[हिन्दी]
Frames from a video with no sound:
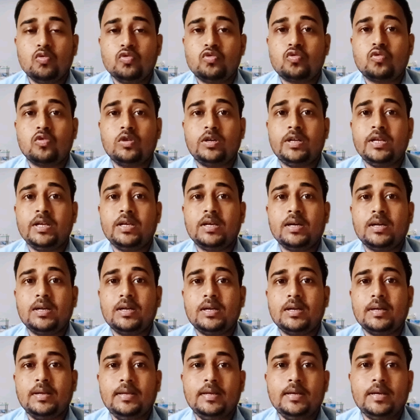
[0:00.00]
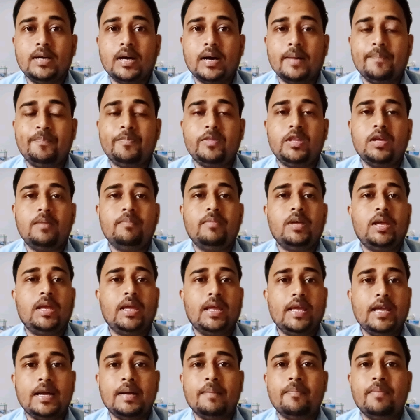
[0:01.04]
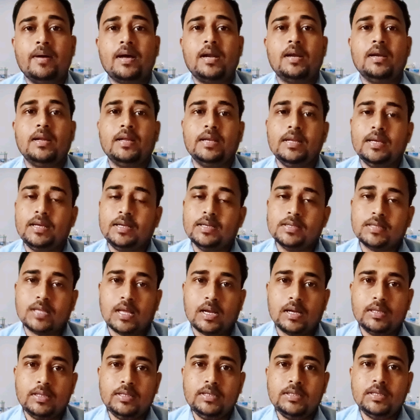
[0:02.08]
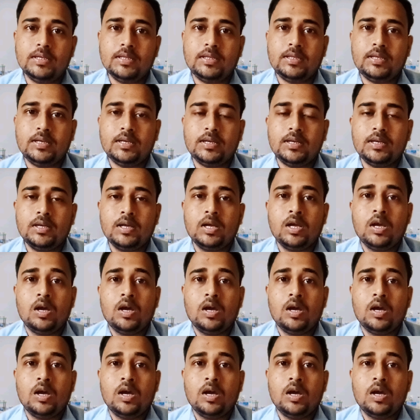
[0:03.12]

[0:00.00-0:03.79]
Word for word: उसको ठीक करने के लिए हफ्ते में एक बार लेने की सलाह दी जाती है